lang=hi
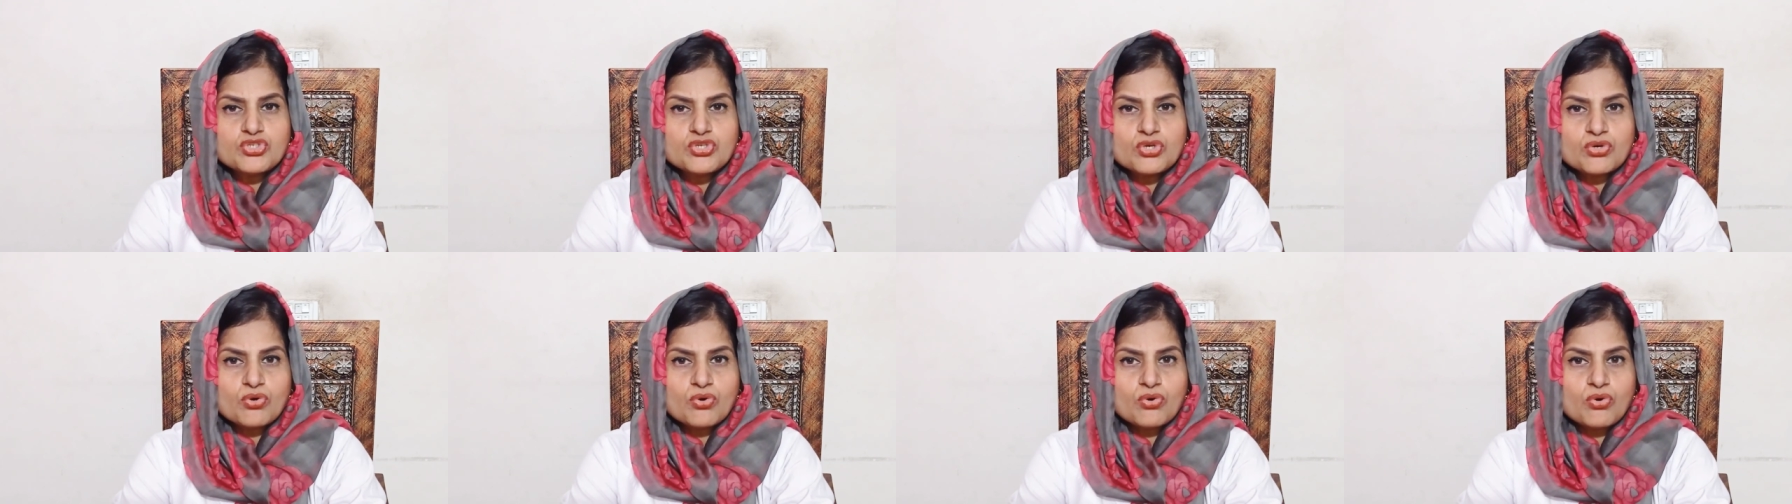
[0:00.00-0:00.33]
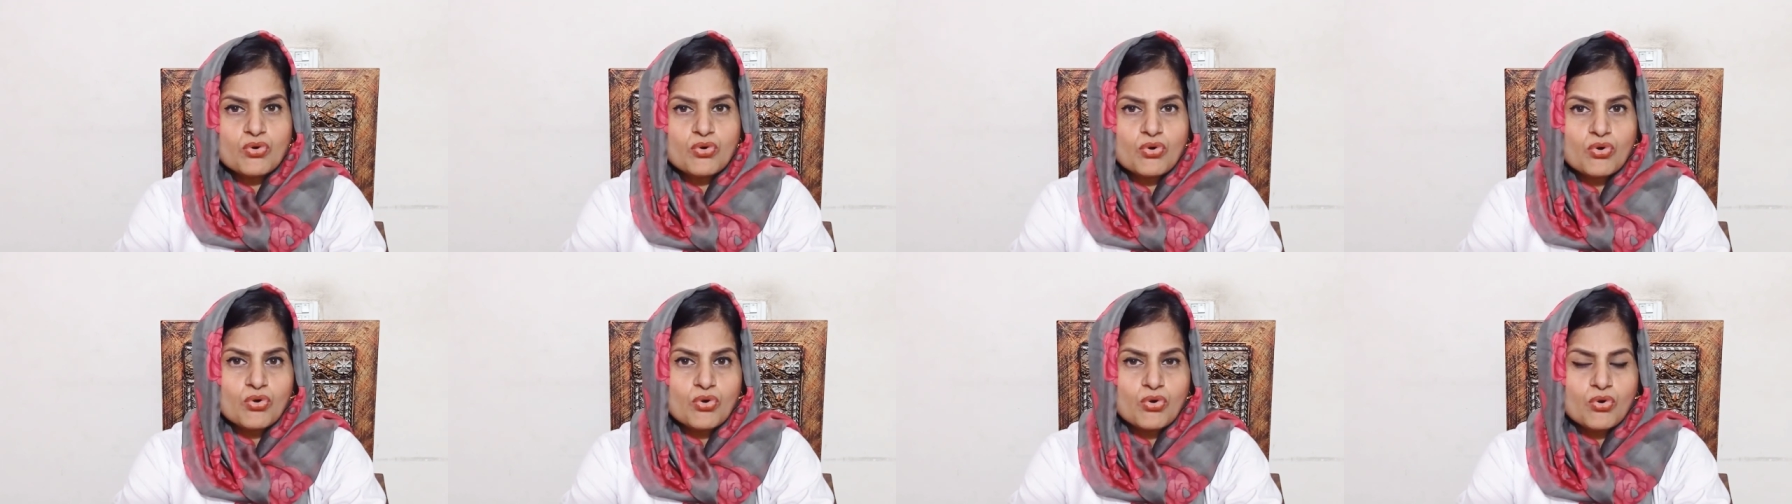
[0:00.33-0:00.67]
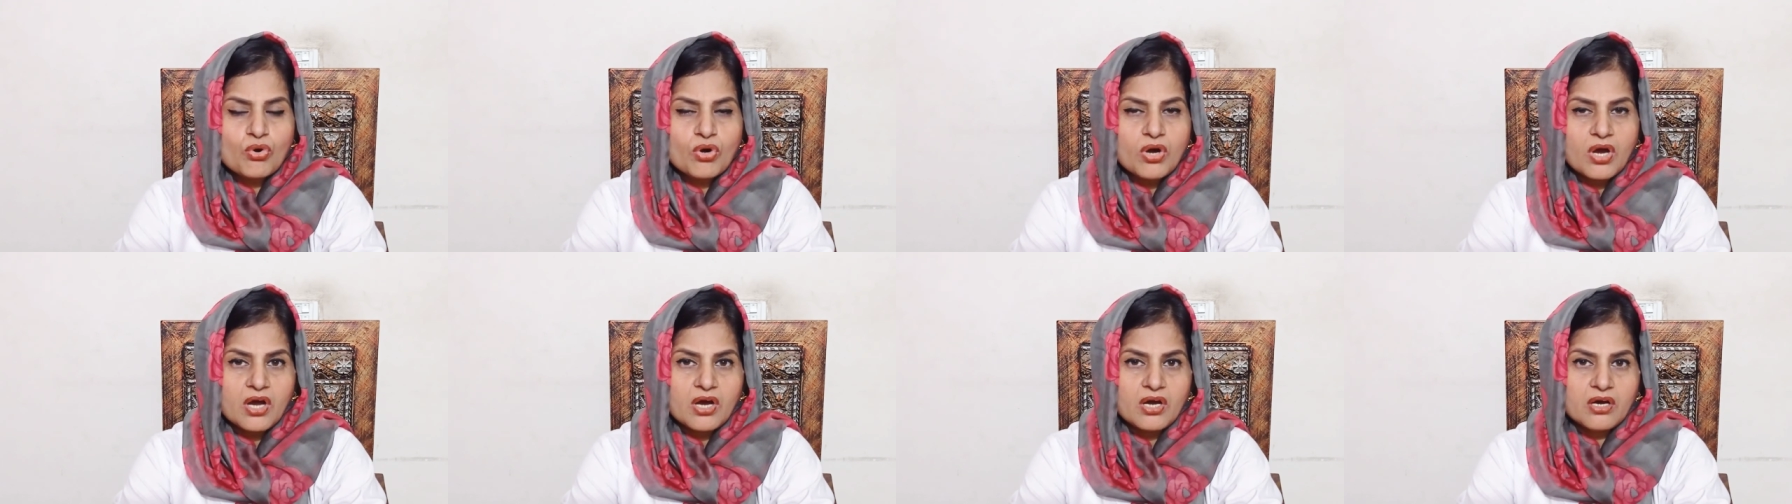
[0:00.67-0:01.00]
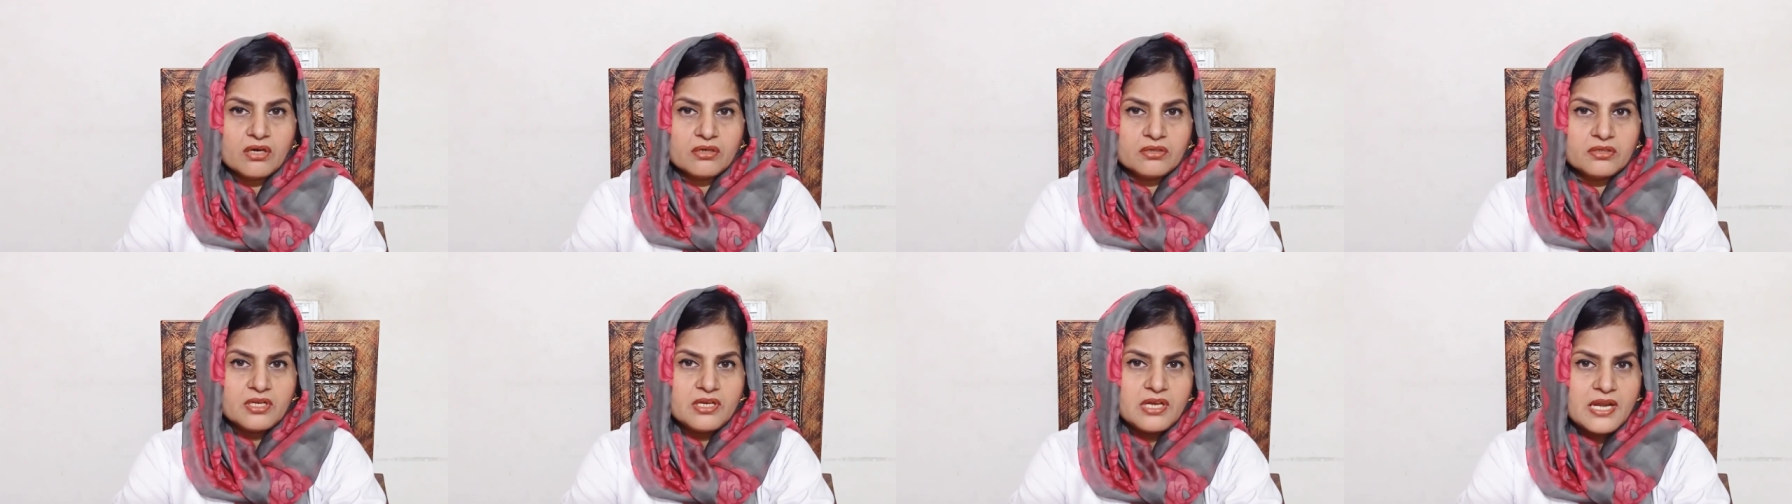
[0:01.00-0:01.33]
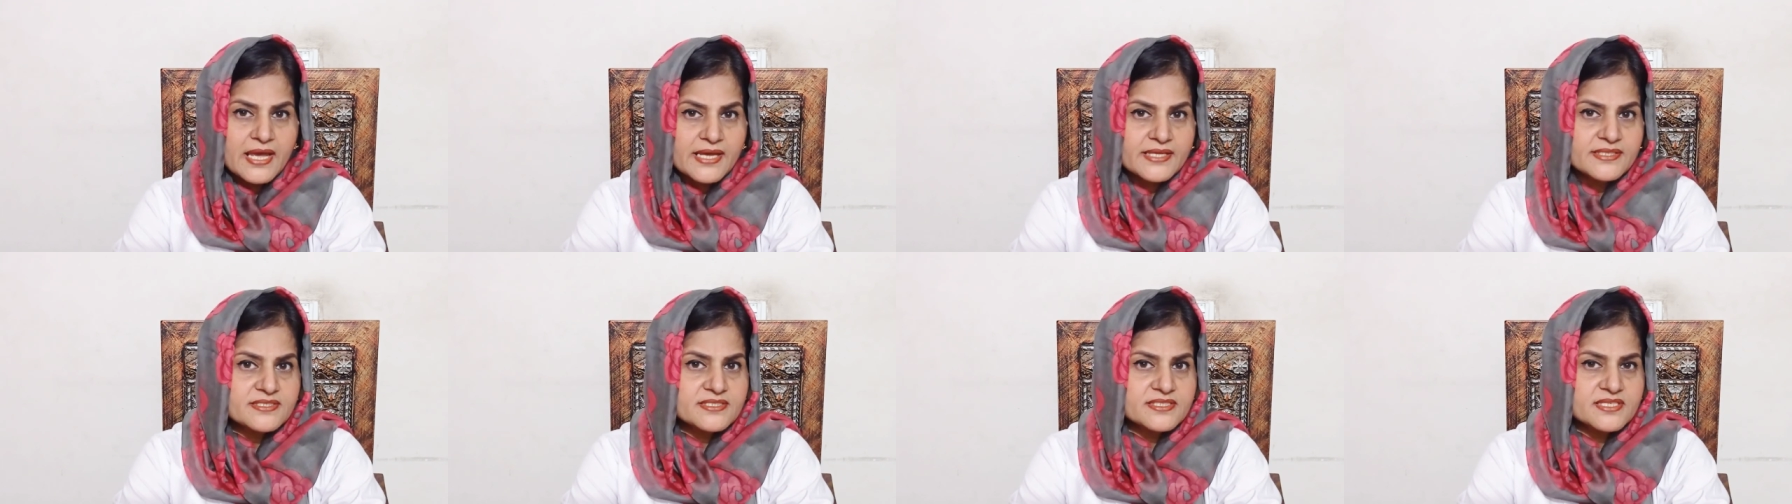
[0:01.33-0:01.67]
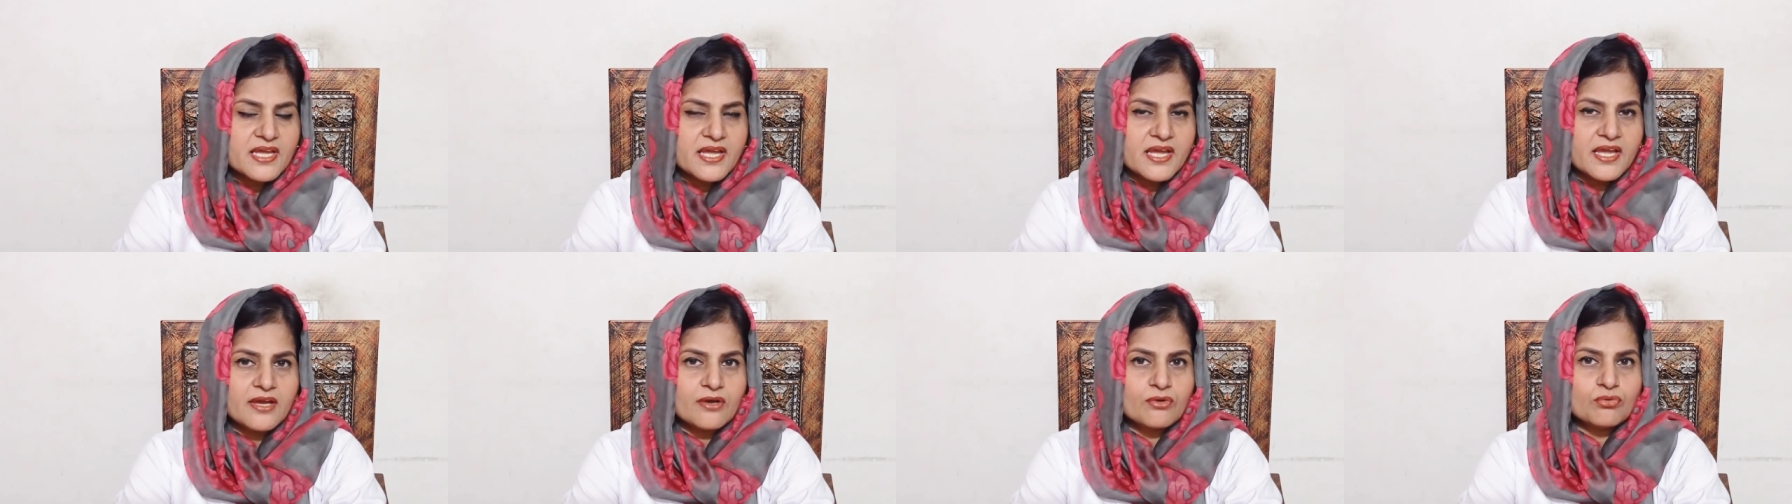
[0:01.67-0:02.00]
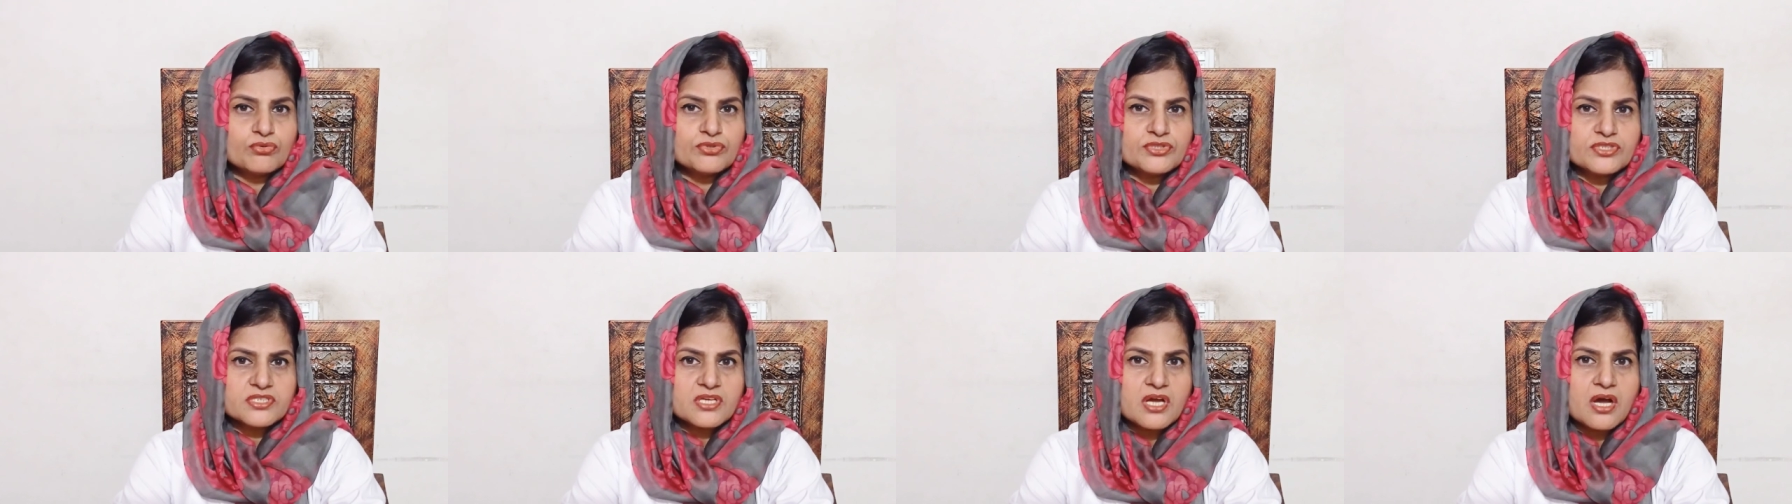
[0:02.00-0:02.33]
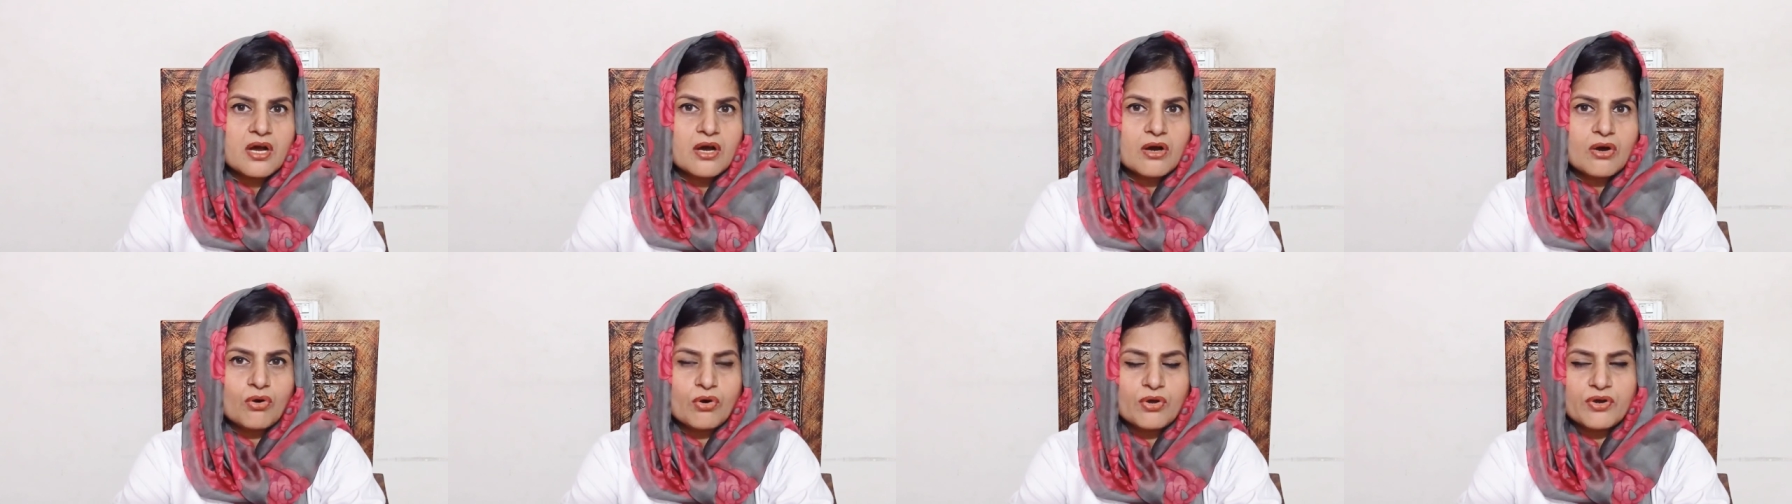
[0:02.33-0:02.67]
जो लेंस है उसका